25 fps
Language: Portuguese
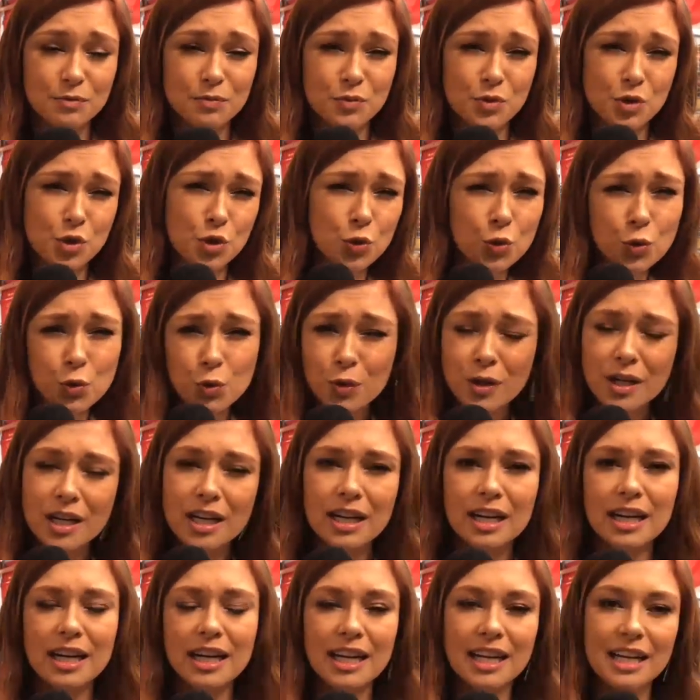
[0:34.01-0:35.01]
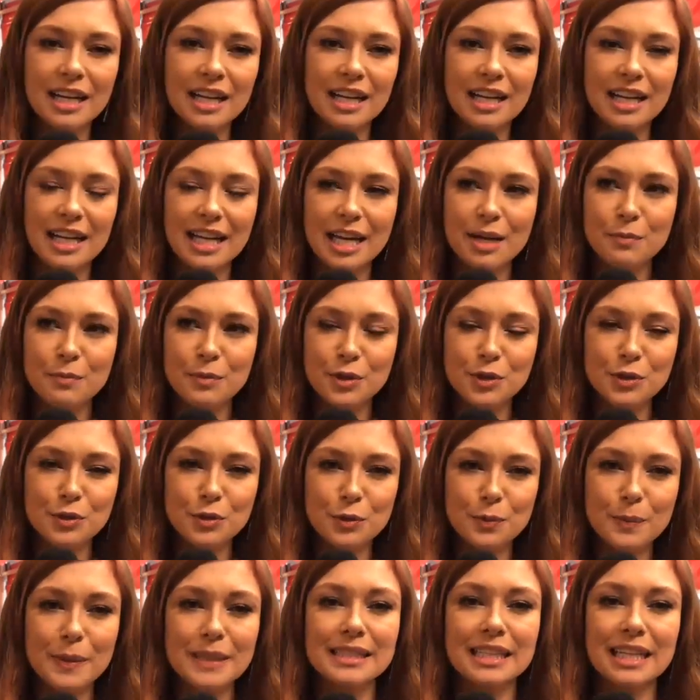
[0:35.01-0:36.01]
julga, ela é
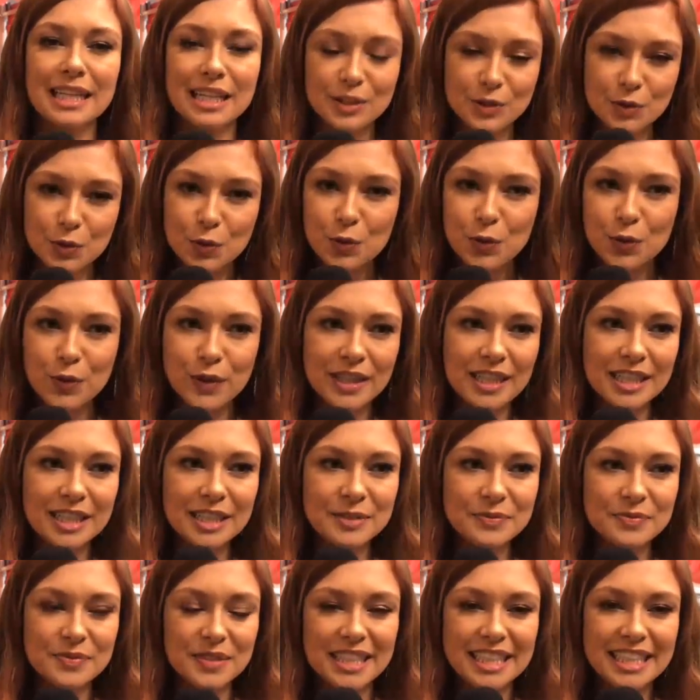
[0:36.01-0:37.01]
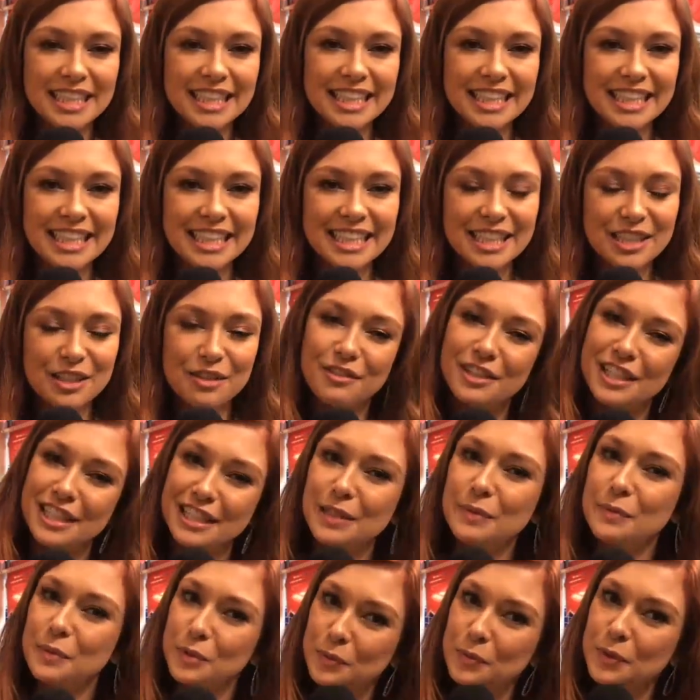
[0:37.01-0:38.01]
muito batalhadora e a novela
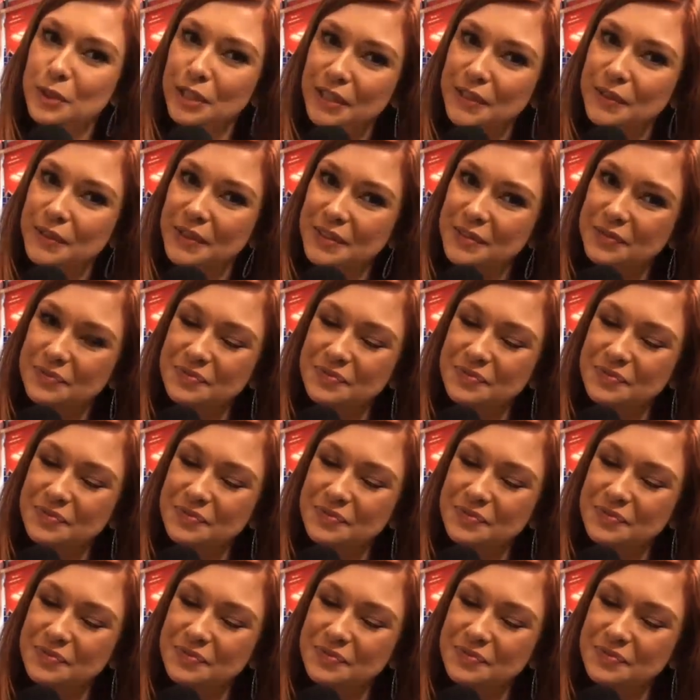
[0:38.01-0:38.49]
está muito bonita.